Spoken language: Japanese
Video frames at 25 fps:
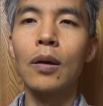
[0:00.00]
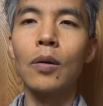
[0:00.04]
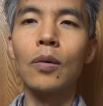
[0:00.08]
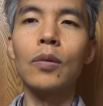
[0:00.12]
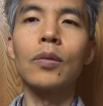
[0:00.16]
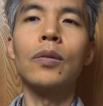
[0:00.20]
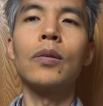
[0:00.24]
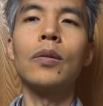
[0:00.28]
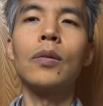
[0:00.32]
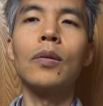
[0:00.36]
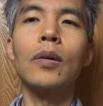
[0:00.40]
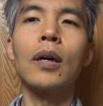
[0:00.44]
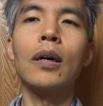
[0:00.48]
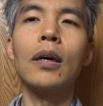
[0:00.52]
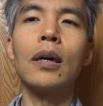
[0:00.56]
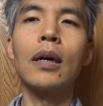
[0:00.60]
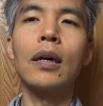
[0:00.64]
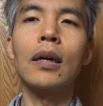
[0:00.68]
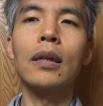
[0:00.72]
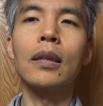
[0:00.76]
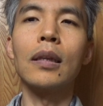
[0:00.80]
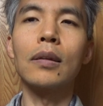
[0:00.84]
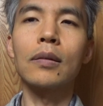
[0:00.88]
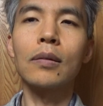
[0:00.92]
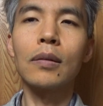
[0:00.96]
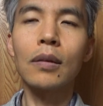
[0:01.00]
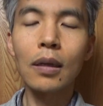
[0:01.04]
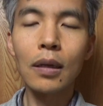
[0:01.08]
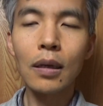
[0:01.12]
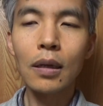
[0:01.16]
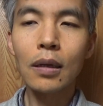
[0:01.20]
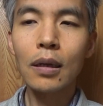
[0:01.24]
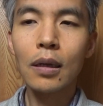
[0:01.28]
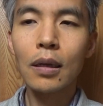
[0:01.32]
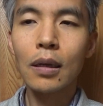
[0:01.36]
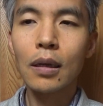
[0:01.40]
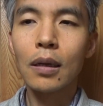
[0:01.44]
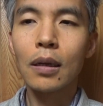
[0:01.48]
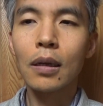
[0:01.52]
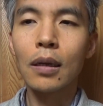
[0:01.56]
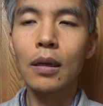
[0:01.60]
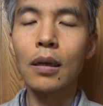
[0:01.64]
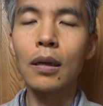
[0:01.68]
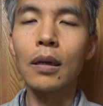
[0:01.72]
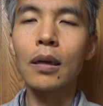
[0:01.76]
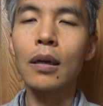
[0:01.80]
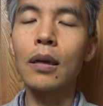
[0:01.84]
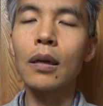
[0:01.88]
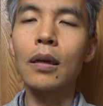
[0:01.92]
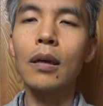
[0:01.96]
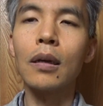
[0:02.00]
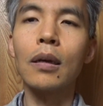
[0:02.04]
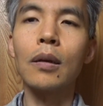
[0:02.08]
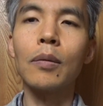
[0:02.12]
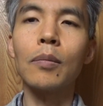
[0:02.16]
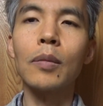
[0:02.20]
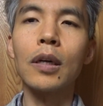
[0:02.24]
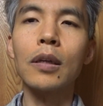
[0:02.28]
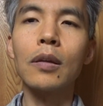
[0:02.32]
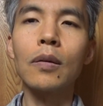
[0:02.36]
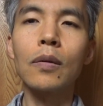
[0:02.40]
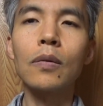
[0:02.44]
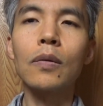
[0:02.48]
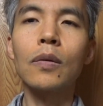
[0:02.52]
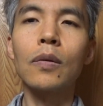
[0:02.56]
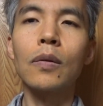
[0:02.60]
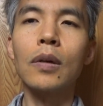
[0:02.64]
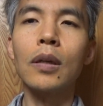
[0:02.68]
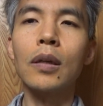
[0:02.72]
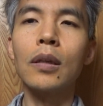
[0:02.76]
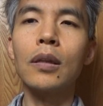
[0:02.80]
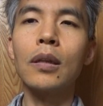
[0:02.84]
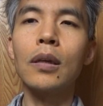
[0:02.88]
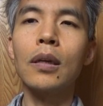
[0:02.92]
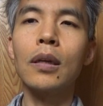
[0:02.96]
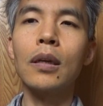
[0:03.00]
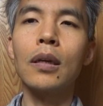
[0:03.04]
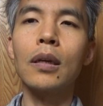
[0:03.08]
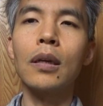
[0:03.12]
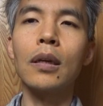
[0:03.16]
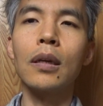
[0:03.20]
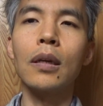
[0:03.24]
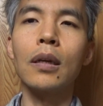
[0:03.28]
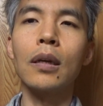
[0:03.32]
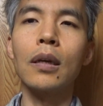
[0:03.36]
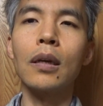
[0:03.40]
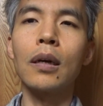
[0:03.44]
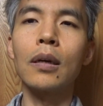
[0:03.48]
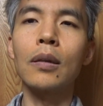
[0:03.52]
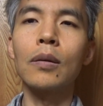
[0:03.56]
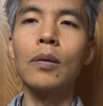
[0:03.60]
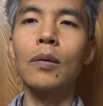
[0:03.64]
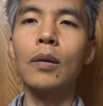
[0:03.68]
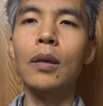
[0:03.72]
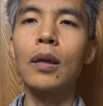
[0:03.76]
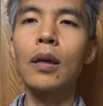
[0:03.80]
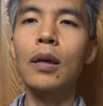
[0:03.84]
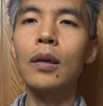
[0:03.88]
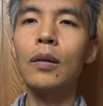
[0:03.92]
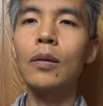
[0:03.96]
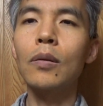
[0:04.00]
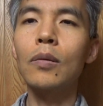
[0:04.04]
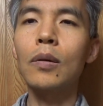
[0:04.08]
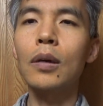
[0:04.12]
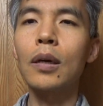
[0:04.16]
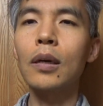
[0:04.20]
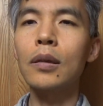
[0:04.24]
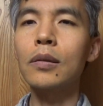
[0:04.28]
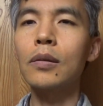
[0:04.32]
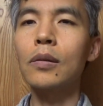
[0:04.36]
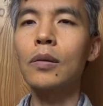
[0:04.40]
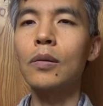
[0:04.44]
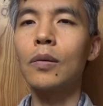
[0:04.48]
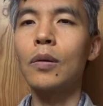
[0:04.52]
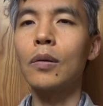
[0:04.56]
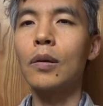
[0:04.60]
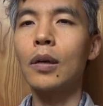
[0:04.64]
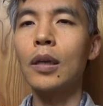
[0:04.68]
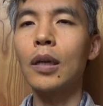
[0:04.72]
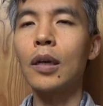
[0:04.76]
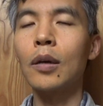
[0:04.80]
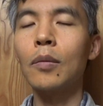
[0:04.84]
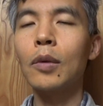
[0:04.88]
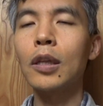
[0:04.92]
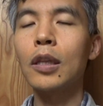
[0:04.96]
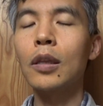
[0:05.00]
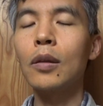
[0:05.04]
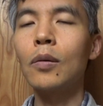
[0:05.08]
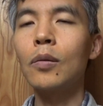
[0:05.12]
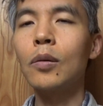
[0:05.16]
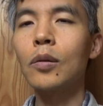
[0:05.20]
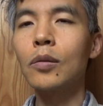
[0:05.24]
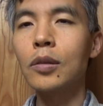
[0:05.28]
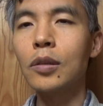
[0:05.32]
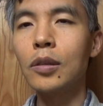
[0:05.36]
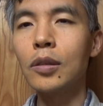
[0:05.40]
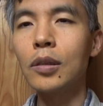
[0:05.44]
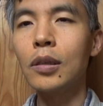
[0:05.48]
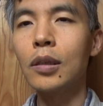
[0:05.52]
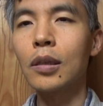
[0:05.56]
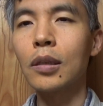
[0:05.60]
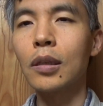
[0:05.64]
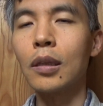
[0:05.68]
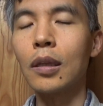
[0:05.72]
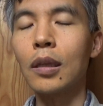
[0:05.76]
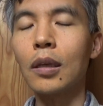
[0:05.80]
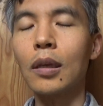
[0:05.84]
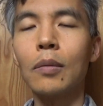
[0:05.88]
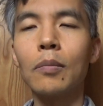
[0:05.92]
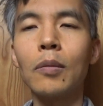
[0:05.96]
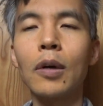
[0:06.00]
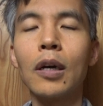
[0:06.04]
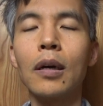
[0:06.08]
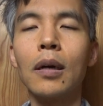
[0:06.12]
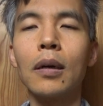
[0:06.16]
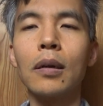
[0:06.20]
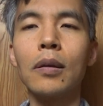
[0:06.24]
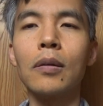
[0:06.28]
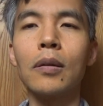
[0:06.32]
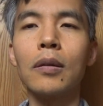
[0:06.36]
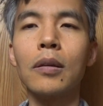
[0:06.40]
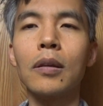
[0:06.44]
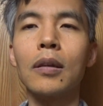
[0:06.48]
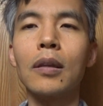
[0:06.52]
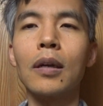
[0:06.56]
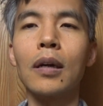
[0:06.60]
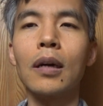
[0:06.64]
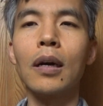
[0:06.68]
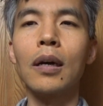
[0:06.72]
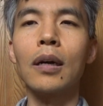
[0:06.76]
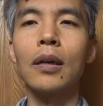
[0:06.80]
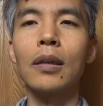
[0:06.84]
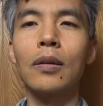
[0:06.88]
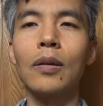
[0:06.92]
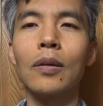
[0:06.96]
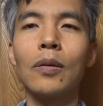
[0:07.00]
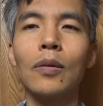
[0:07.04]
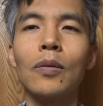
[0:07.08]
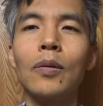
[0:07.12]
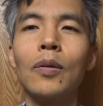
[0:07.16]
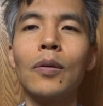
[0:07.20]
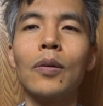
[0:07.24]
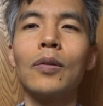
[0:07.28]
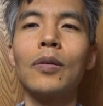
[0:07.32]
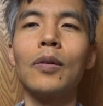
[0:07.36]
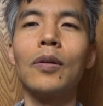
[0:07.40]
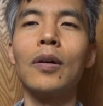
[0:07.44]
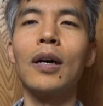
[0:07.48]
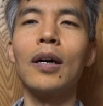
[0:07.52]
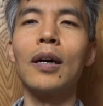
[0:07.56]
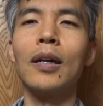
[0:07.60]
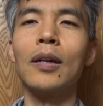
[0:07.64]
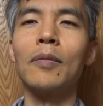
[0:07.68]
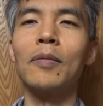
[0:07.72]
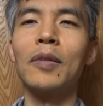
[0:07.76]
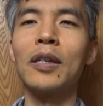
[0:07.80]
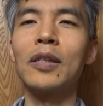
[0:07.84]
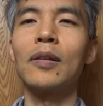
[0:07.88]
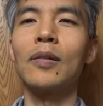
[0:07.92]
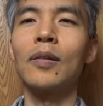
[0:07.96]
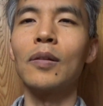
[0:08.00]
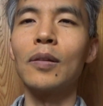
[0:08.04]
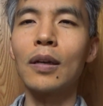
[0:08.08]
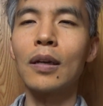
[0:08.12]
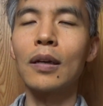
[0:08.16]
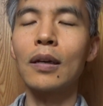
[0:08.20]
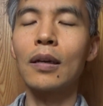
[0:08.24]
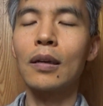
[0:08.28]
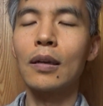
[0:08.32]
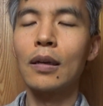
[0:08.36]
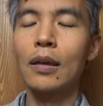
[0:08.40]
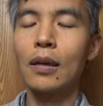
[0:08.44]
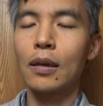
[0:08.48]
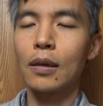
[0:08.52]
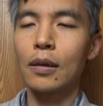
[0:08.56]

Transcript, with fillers: 夫がですねえーまあ、ゆうこりんにあの芸能活動をやめてほしいって、今言ったという報道がありますよね。